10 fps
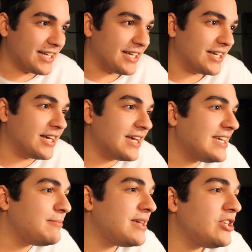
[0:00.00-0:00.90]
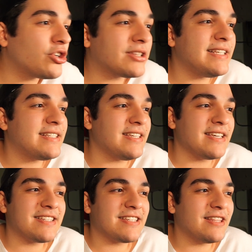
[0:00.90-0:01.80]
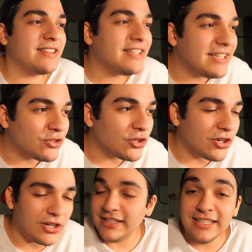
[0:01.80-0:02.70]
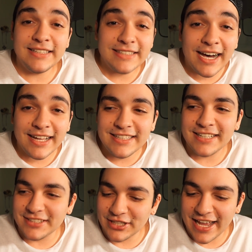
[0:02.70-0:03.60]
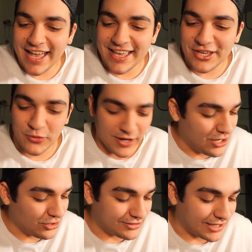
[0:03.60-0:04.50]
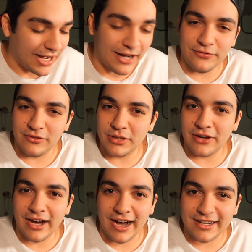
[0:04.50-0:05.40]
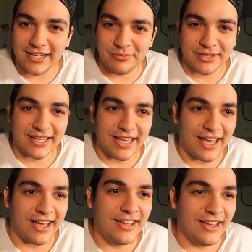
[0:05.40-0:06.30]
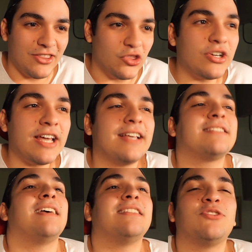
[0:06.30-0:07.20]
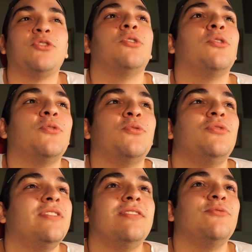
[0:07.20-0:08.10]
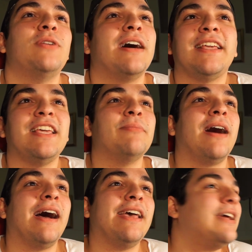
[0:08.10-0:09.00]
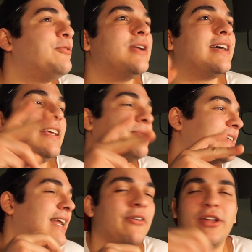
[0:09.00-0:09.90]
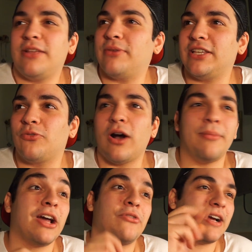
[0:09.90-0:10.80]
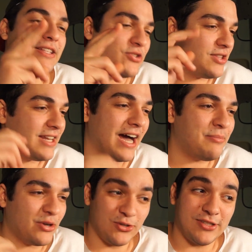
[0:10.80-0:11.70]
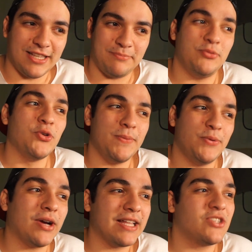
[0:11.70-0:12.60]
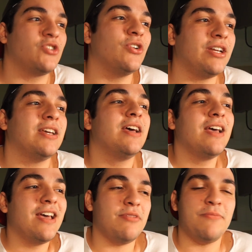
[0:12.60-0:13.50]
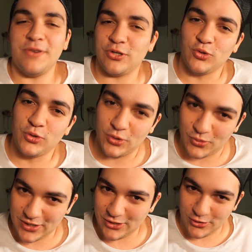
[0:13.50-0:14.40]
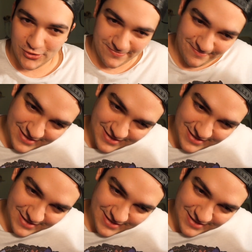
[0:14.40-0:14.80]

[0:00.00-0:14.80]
eh, il miglior dissing sentito in Italia direi quello tra Fibre e Vacca perché non è stata solo un, una rima e una rima di là, una rima di qua, magari una canzone di là, però sono state più e più canzoni. Mi è piaciuto questo